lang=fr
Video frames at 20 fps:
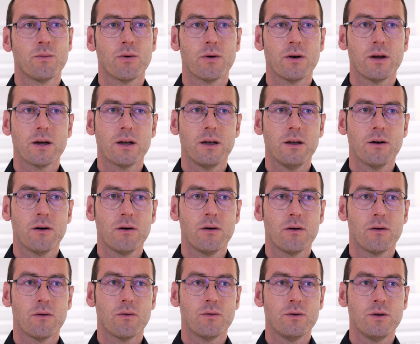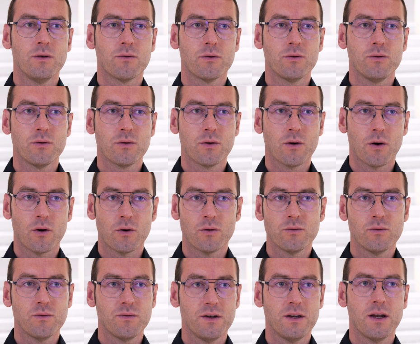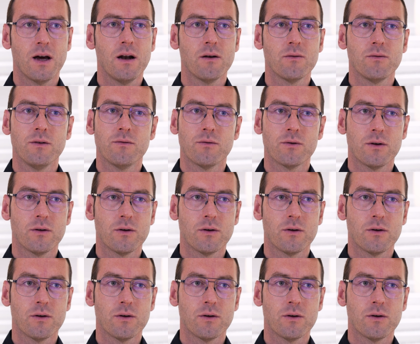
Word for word: pour les clients au niveau du rendu final, au niveau